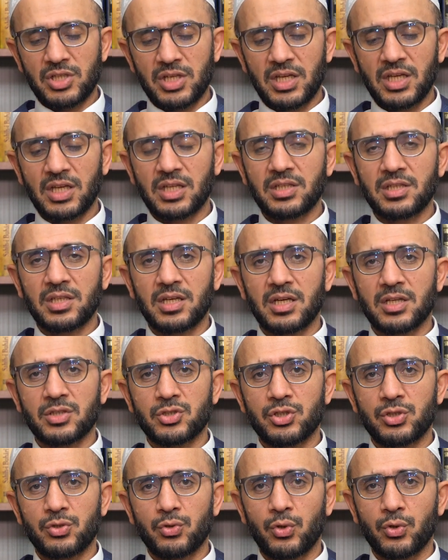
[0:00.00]
bir şeye
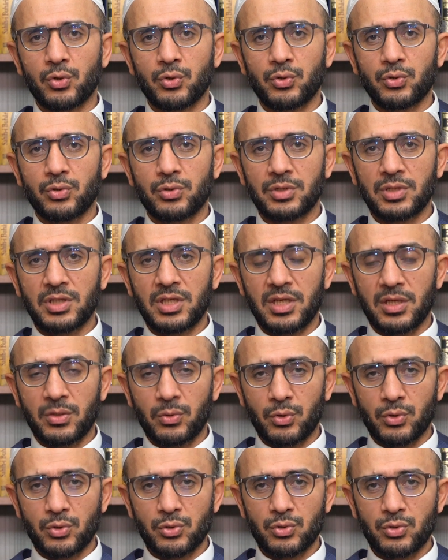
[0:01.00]
ihtiyacı yok
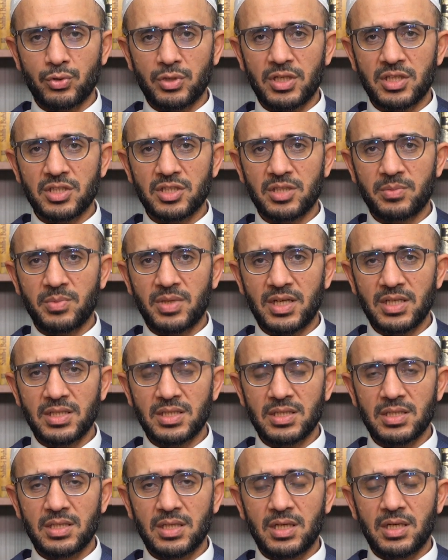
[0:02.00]
diye görsünler
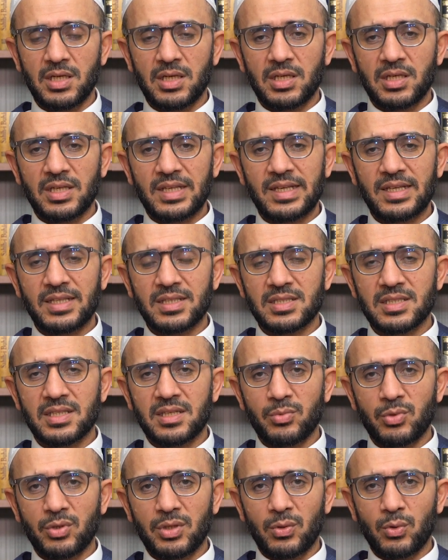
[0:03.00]
cemaat.
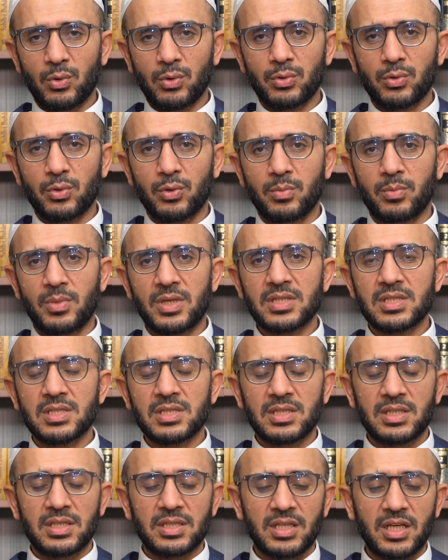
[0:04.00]
Kendisine böyle olur
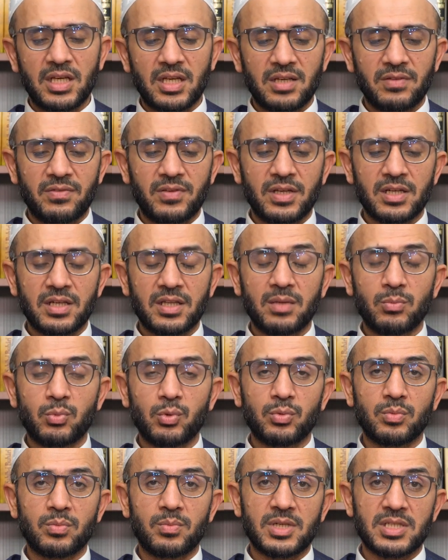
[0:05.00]
olmaz
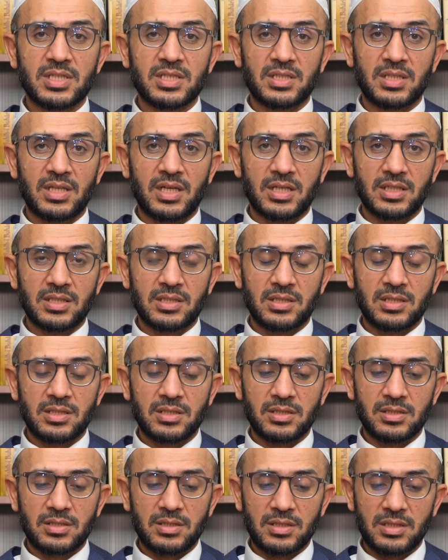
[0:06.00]
tekliflerde
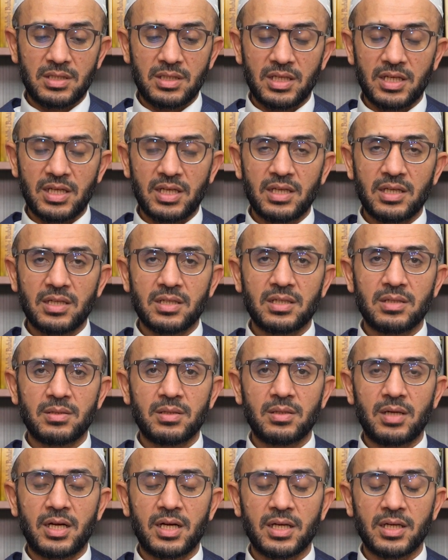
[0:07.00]
bulunmasınlar diye
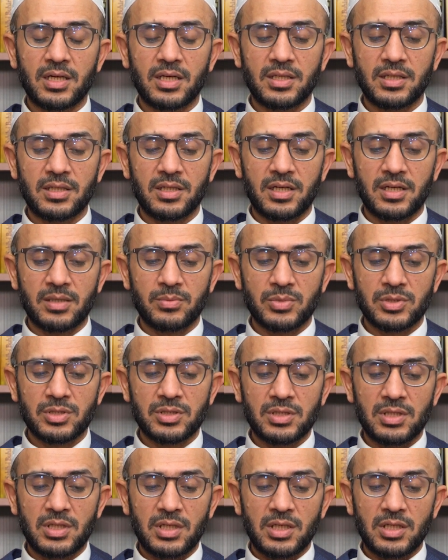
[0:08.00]
hareket
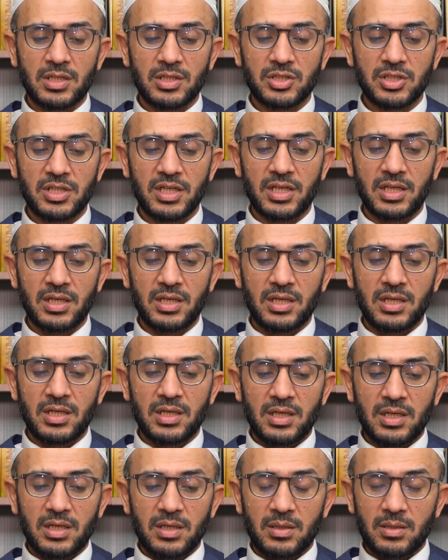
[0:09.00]
edermiş. İşte
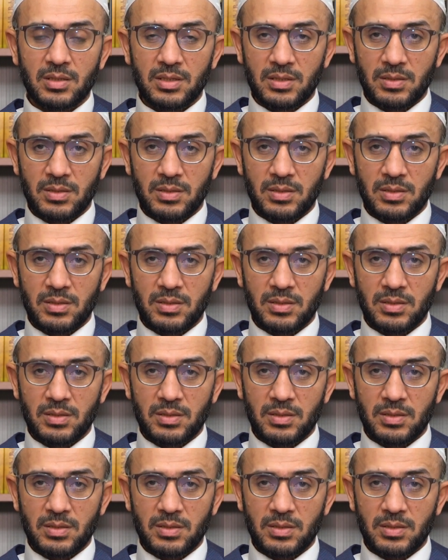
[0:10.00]
bu